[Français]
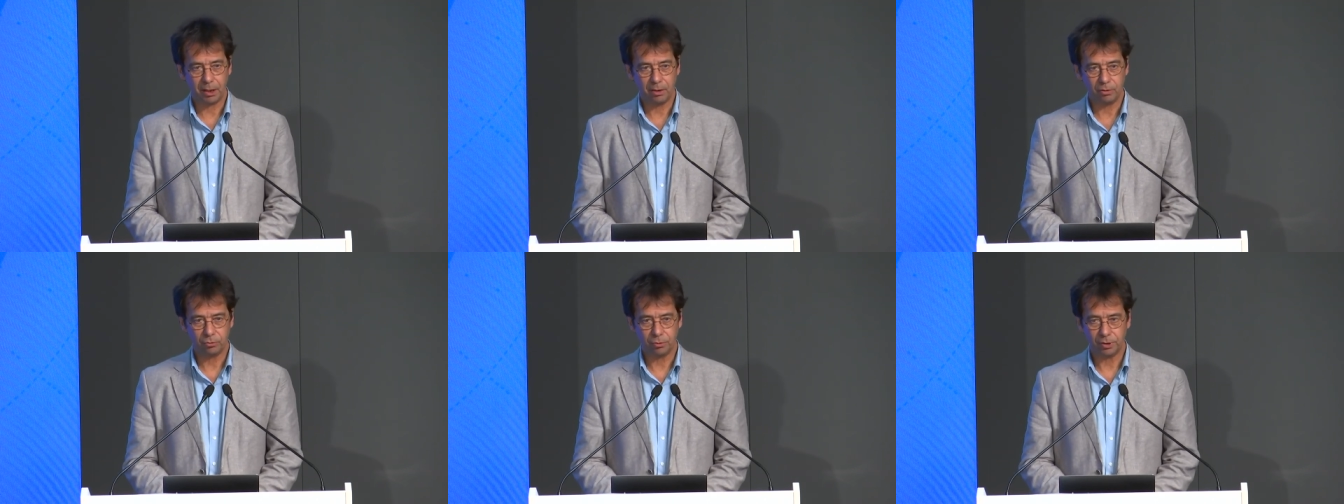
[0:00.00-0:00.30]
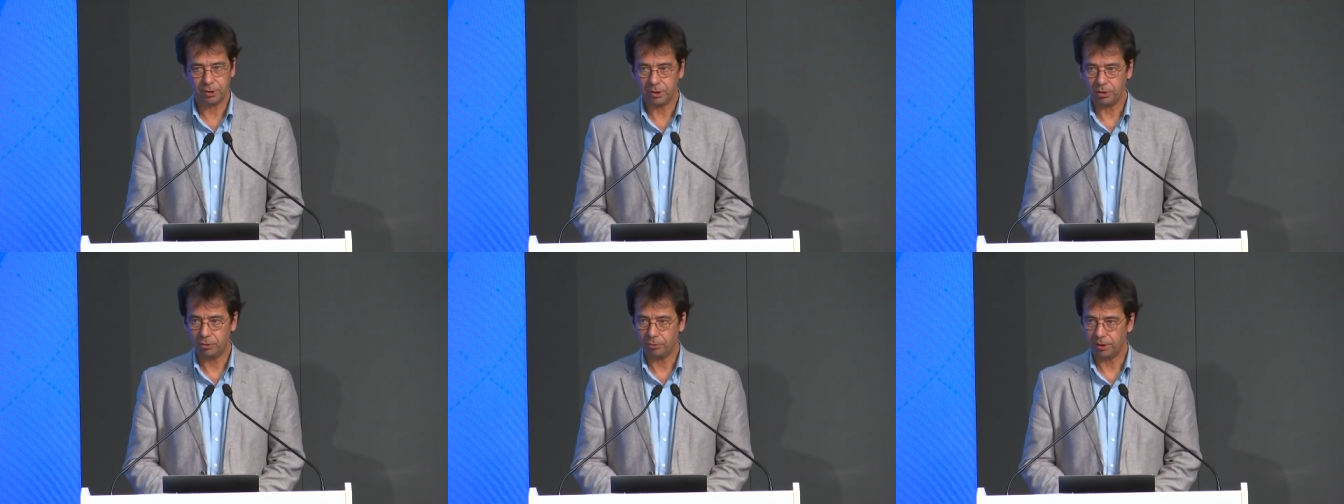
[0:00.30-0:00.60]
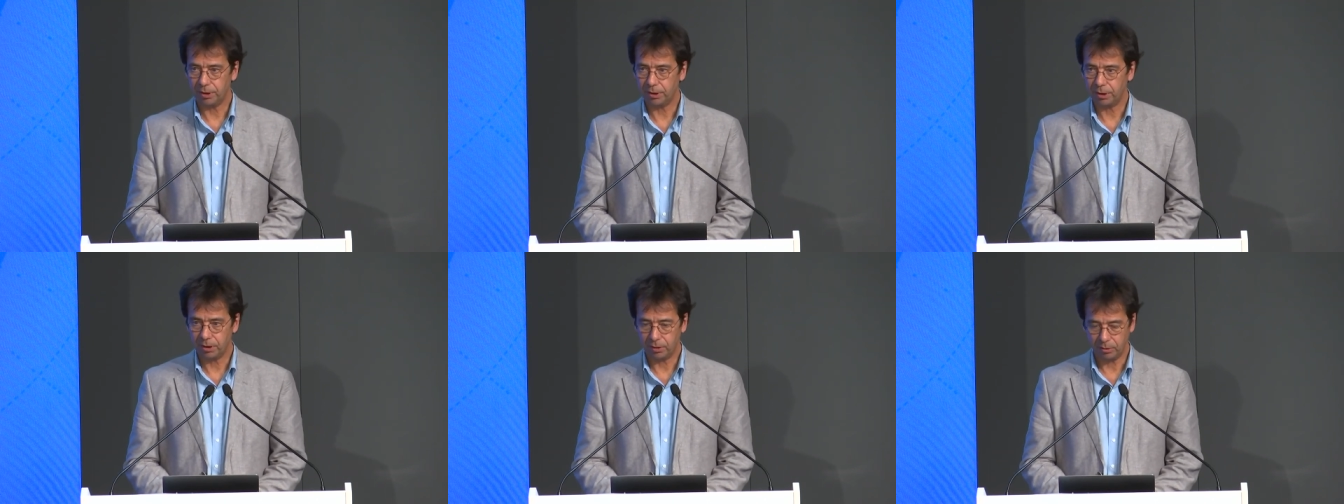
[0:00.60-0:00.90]
à
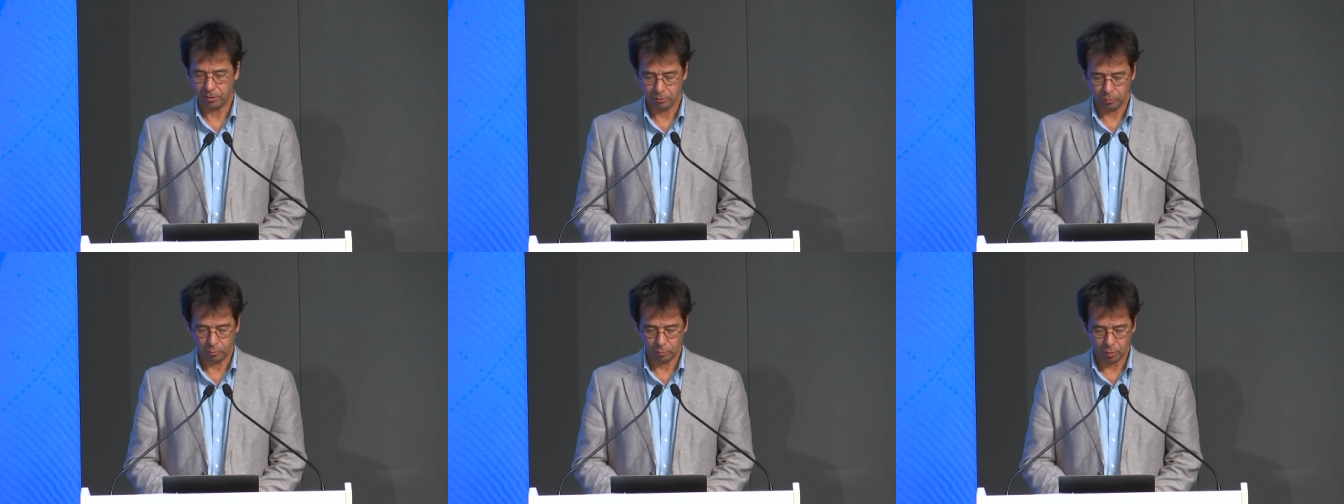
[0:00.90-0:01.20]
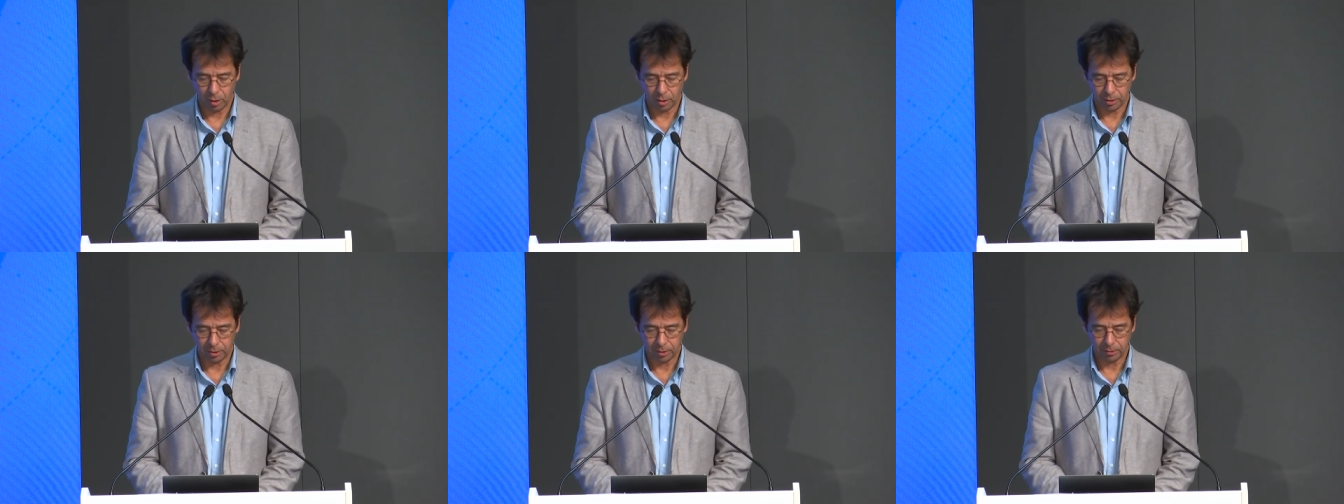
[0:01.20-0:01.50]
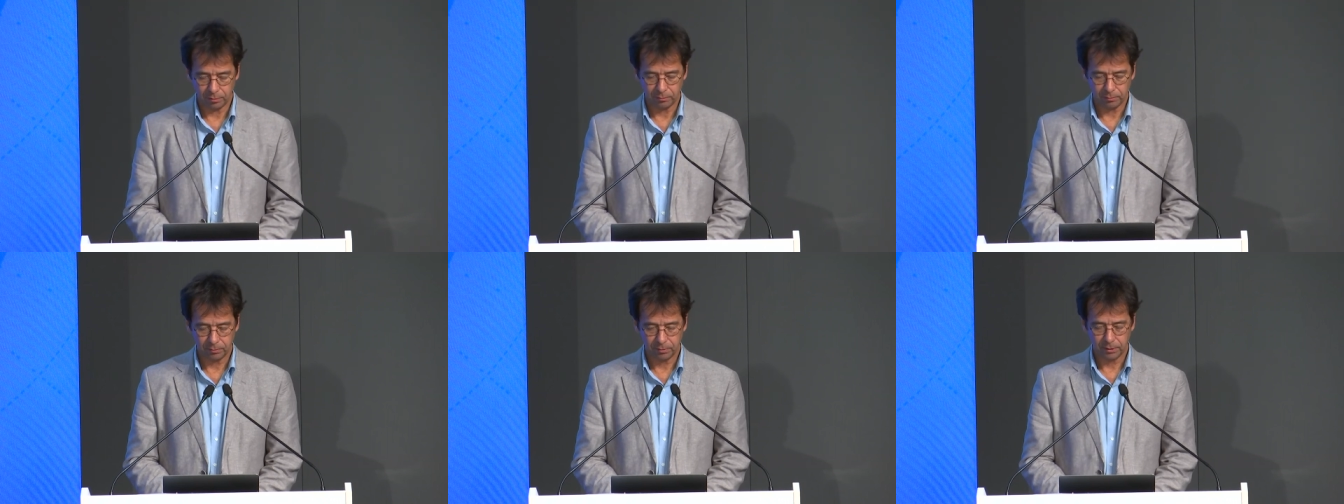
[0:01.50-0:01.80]
l'Assemblée générale en
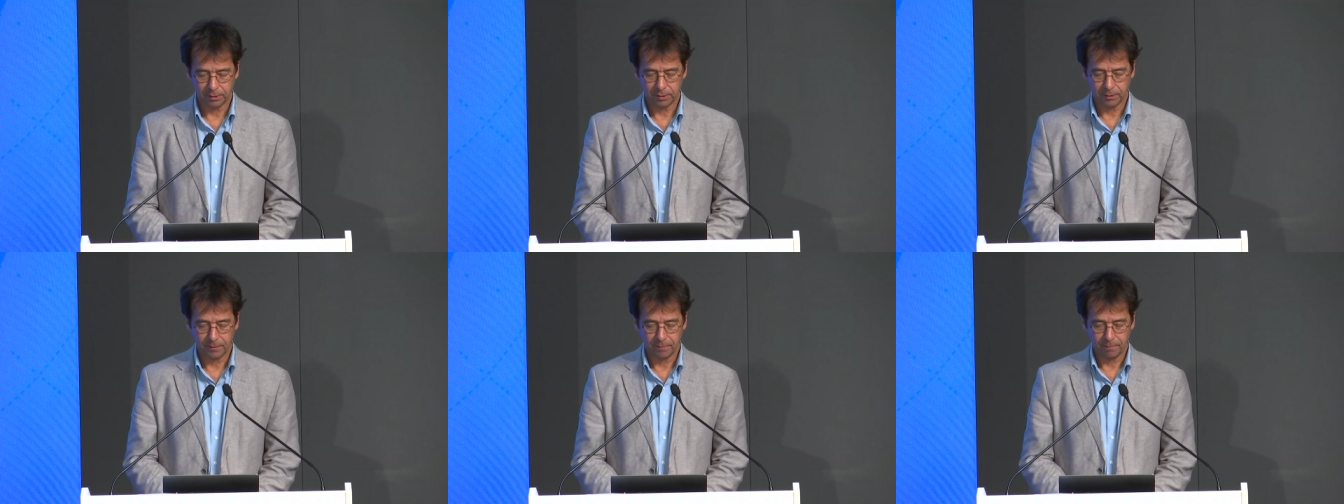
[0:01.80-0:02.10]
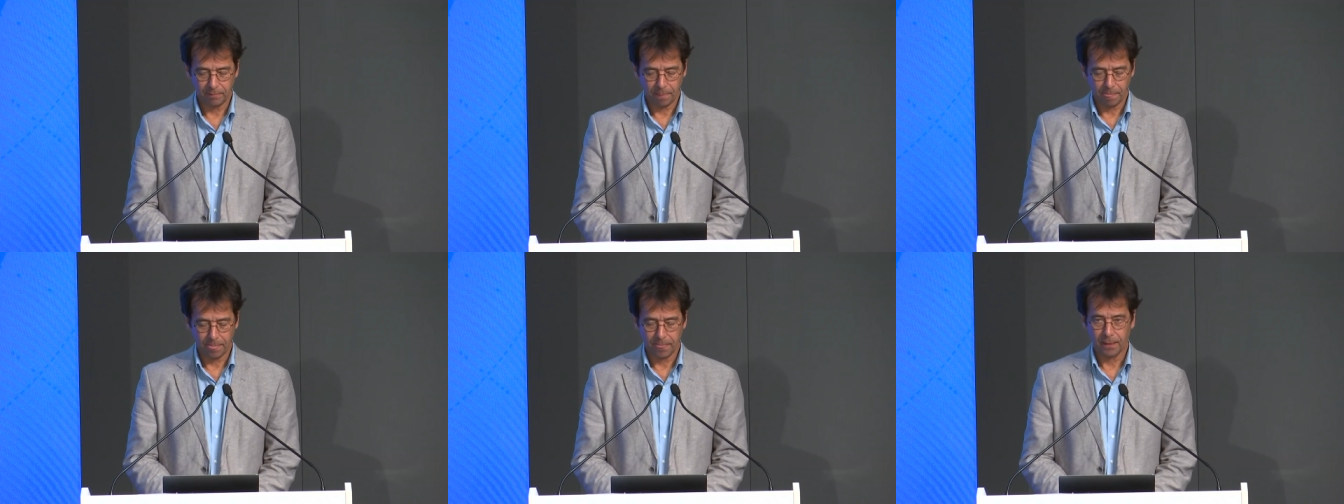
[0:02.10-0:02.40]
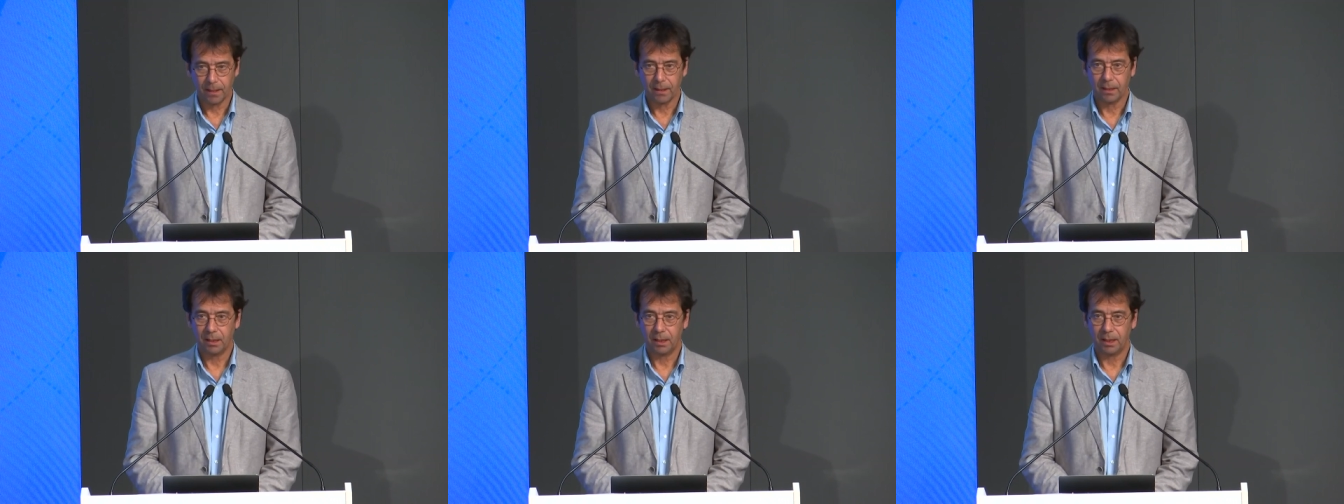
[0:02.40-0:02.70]
mai
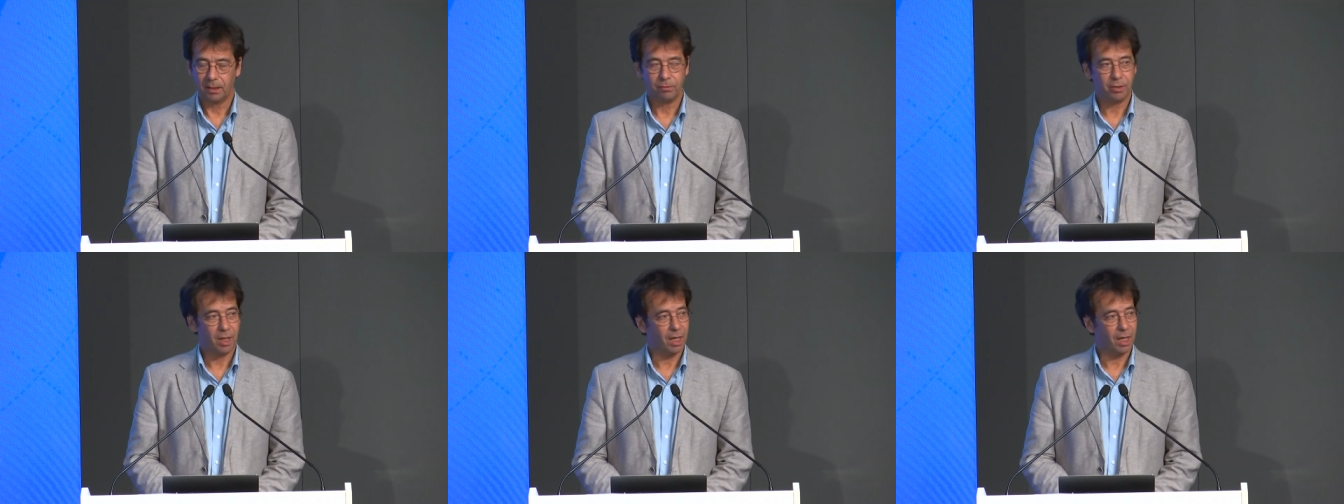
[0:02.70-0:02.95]
2021